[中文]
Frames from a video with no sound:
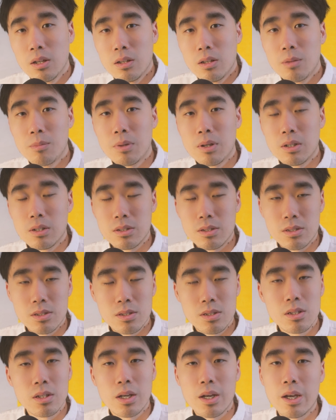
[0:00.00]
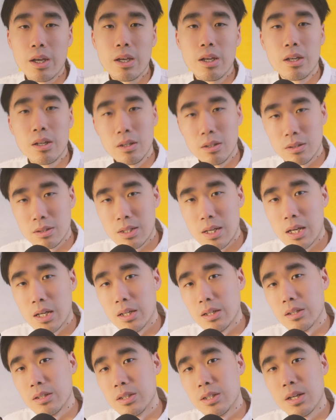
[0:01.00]
那么四 K
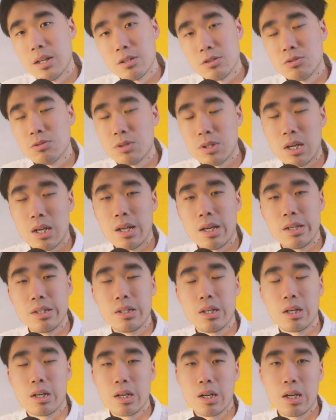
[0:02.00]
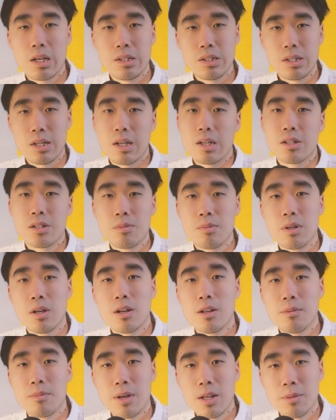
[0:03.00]
在像素上来讲，看起来是比
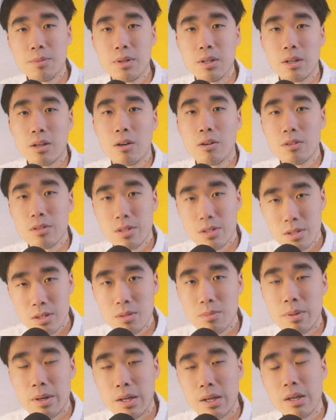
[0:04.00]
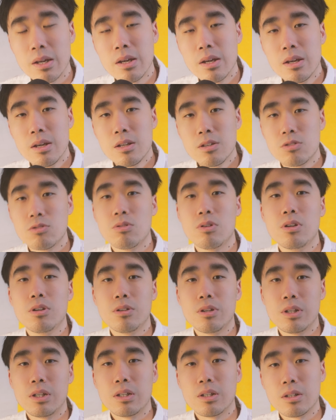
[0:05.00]
幺零八零 P 高了四倍左
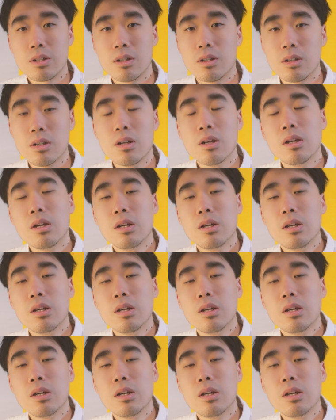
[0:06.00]
右的一个